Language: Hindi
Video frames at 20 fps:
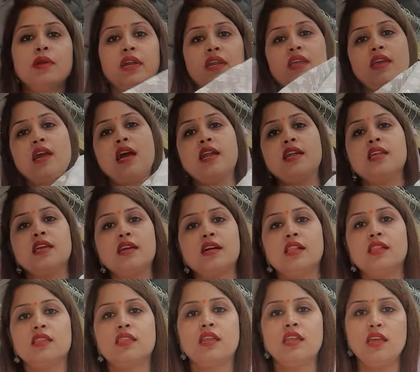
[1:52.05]
प्रिटी
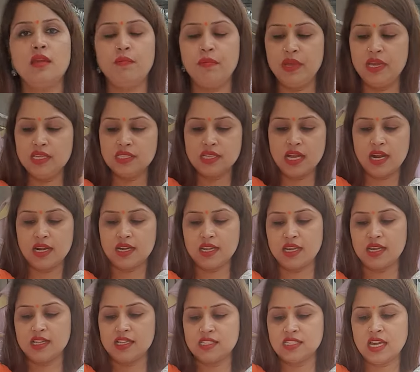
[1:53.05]
आर्टिकल थ्री पीस
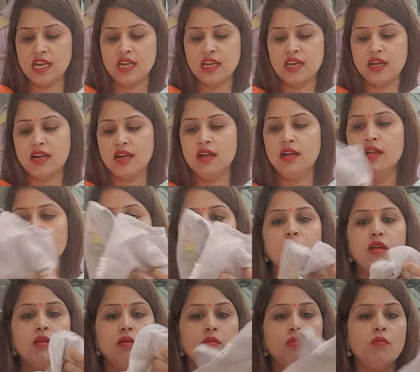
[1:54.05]
आर्टिकल जाएगा
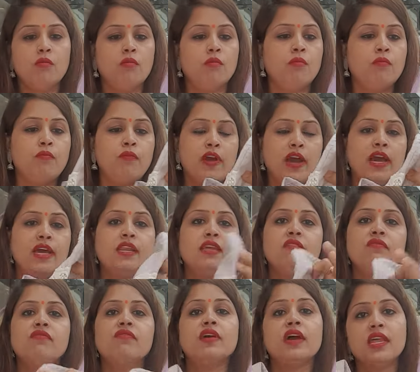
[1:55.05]
वेरी
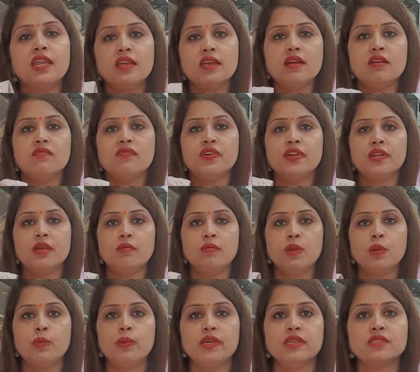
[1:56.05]
वेरी कंफर्टेबल
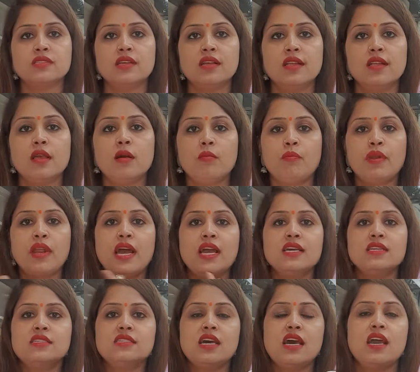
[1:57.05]
पीस
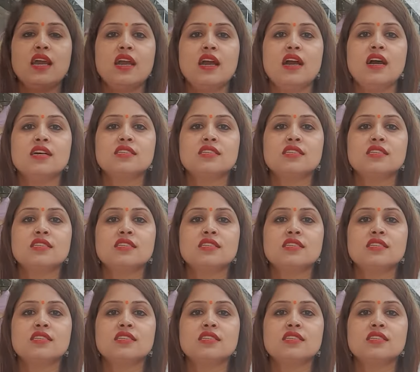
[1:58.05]
प्राइस जाएगा